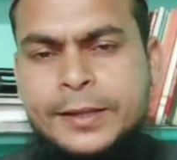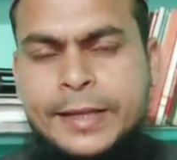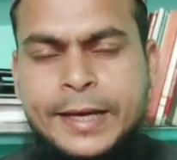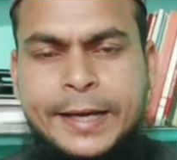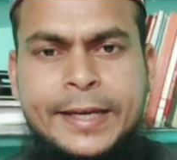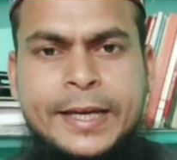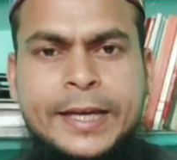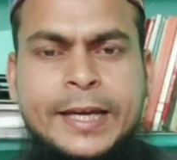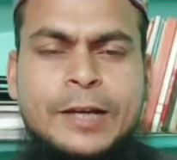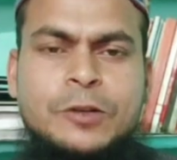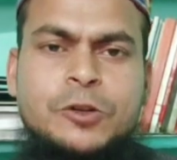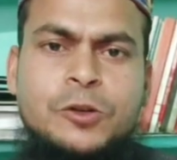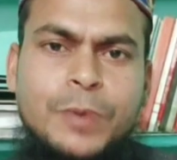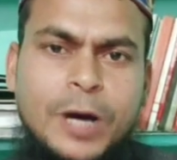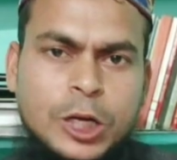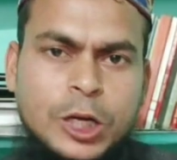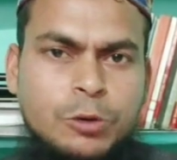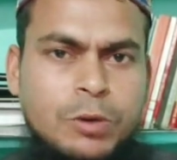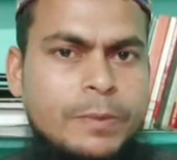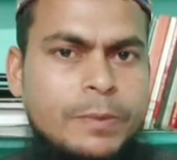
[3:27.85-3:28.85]
তাকে একটু
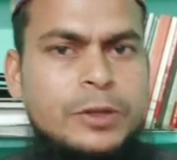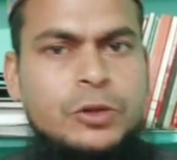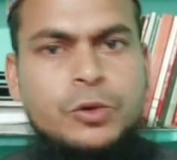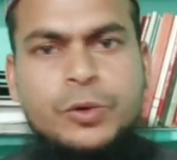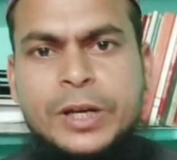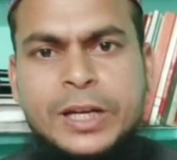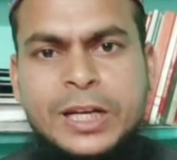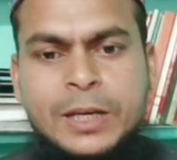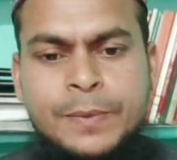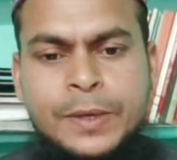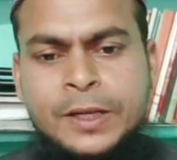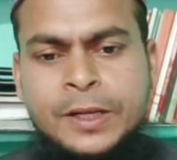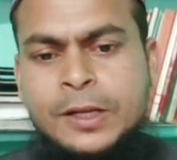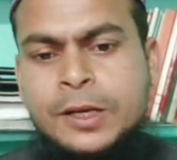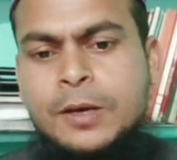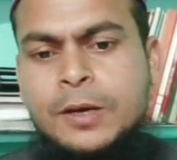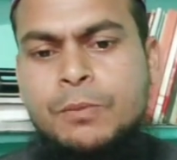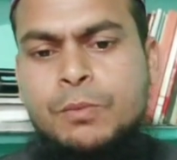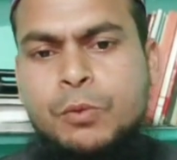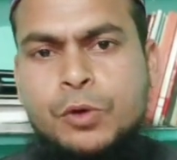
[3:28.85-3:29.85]
ভালোভাবে ধুয়ে নেবেন
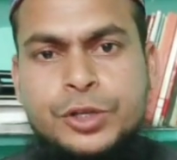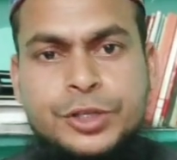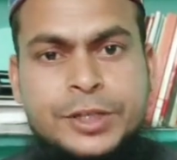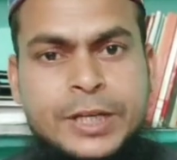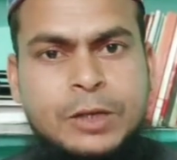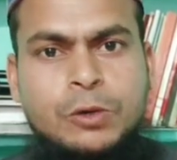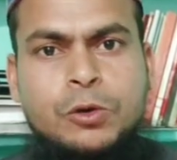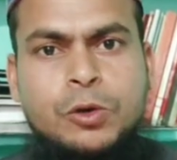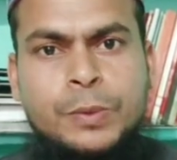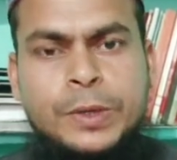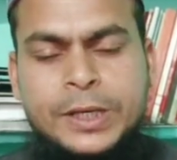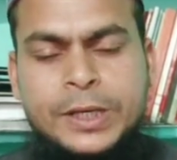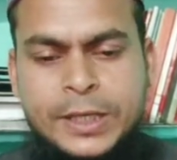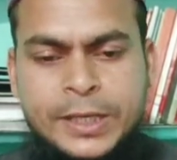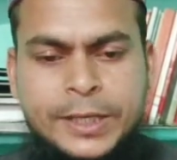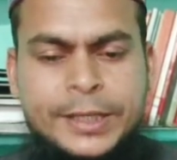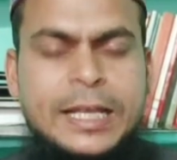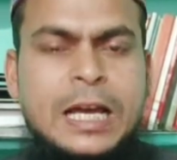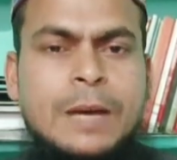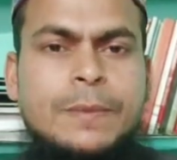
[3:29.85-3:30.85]
পরিষ্কার করবেন
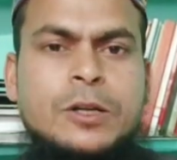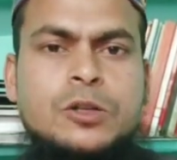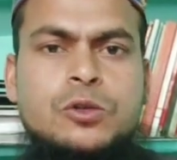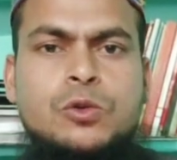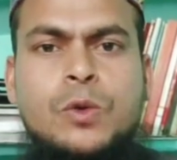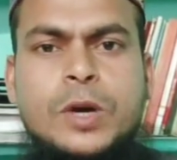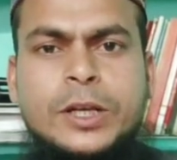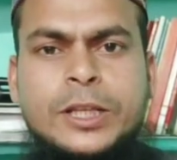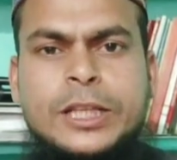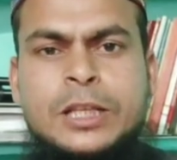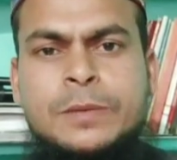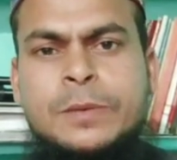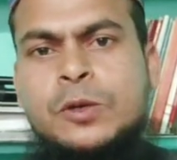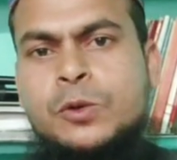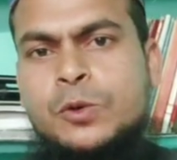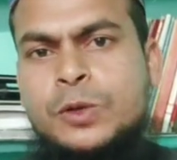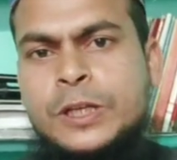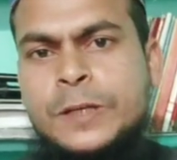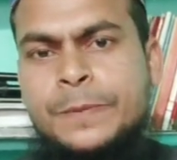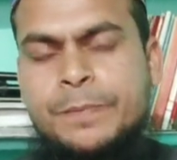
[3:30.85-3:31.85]
দিয়ে আবার শুকাতে
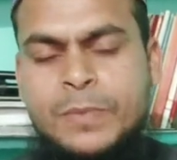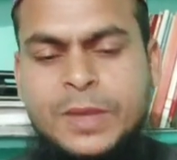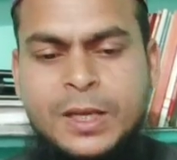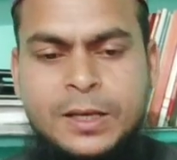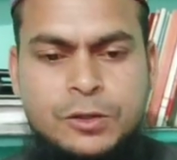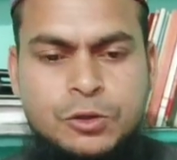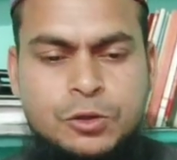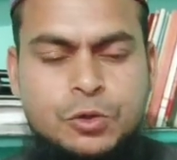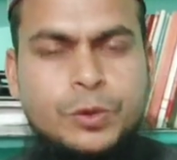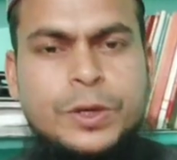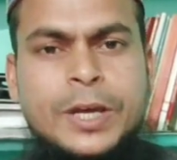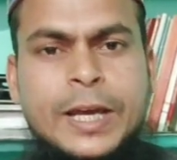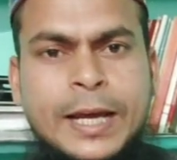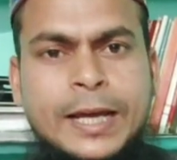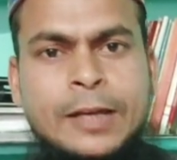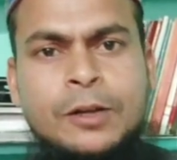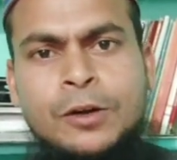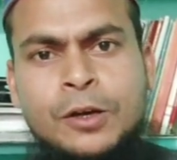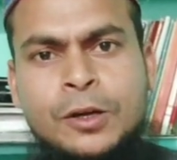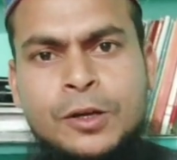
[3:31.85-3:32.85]
দেবেন রোদে শুকিয়ে
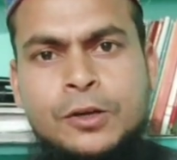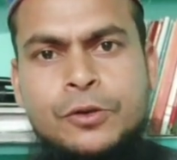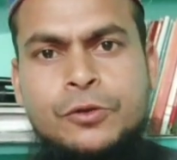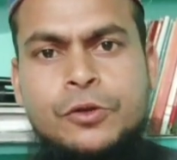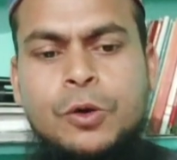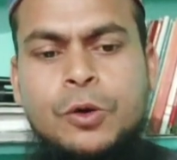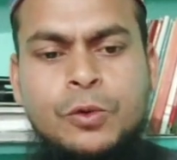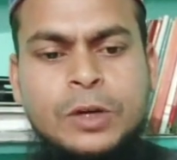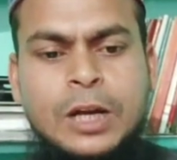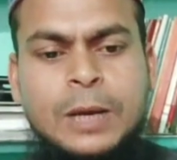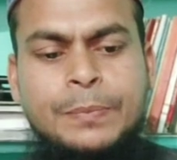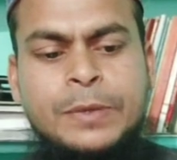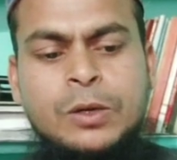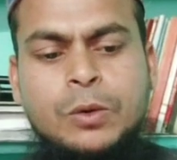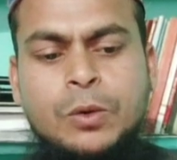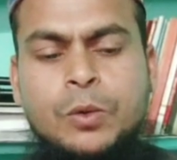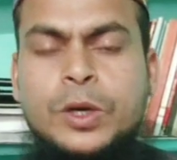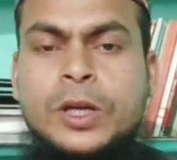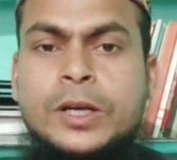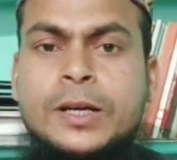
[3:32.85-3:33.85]
গেল তখন আপনি
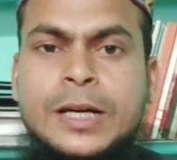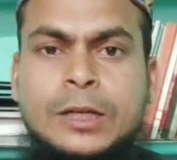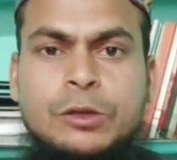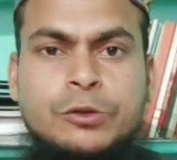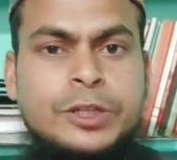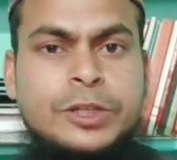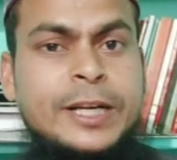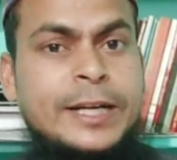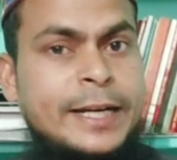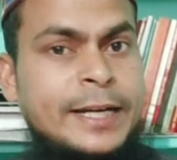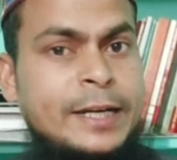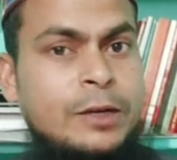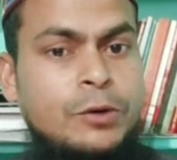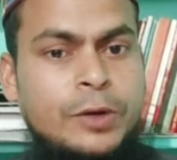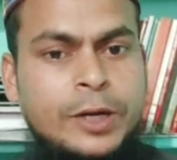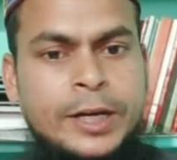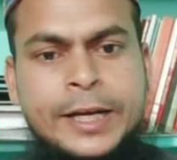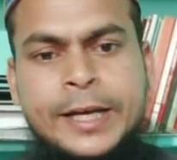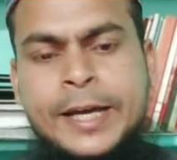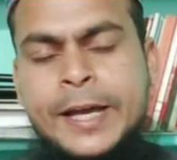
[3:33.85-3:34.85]
ওই কালো জিরা রেডি
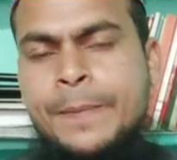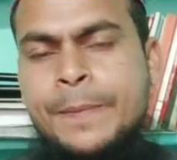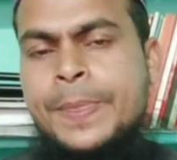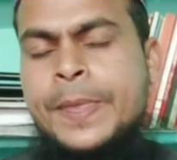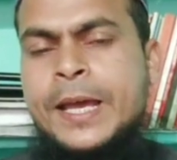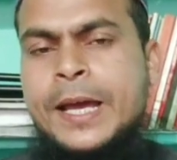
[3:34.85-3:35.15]
করে রেখে